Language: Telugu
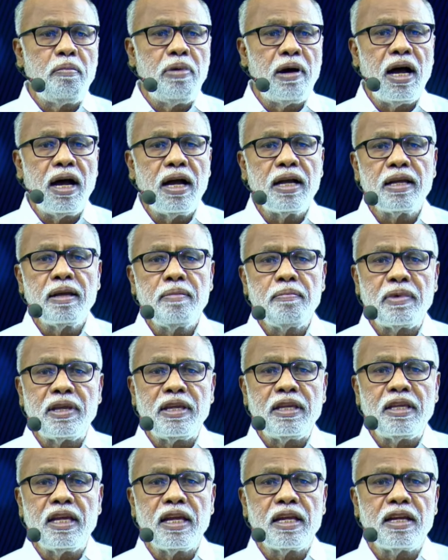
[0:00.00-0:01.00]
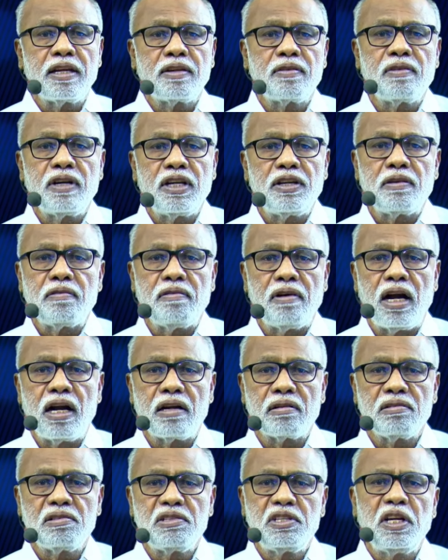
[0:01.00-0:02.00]
భాగం ఇయ్యనటువంటి
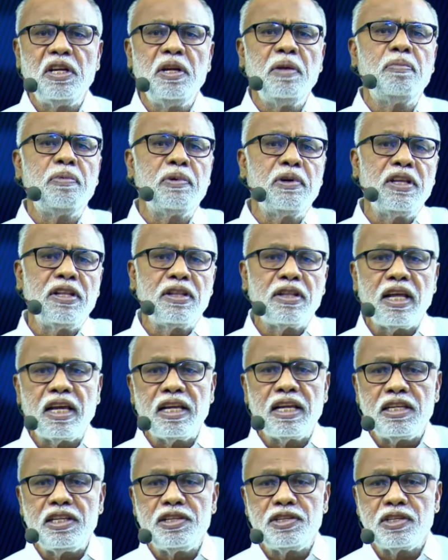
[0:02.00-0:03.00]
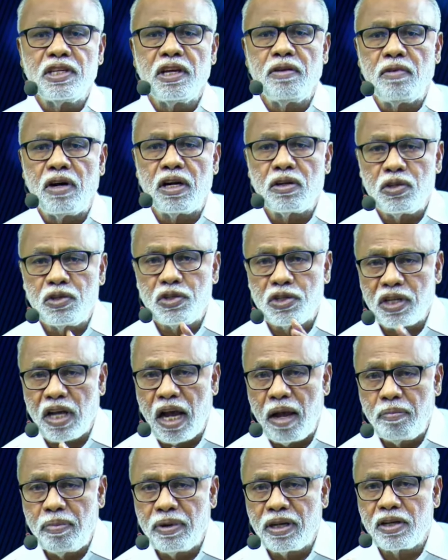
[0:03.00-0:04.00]
వాడు చెడిపోయిందాన్ని ఇచ్చేవాడు
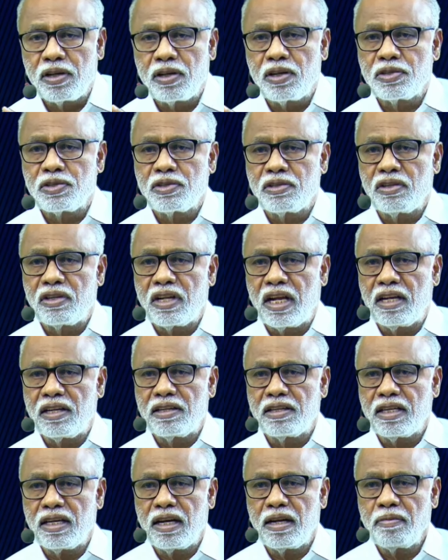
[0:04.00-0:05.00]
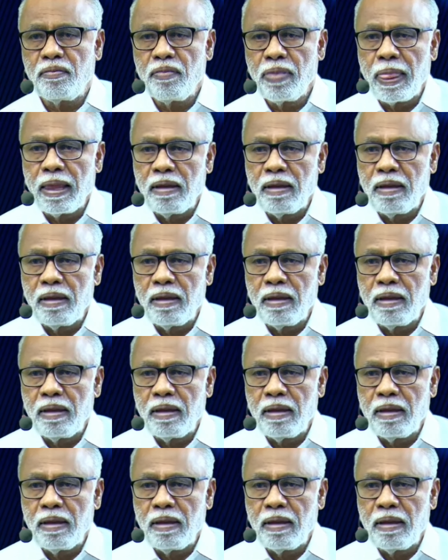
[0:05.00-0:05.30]
శాపగ్రస్తుడు అంటాడు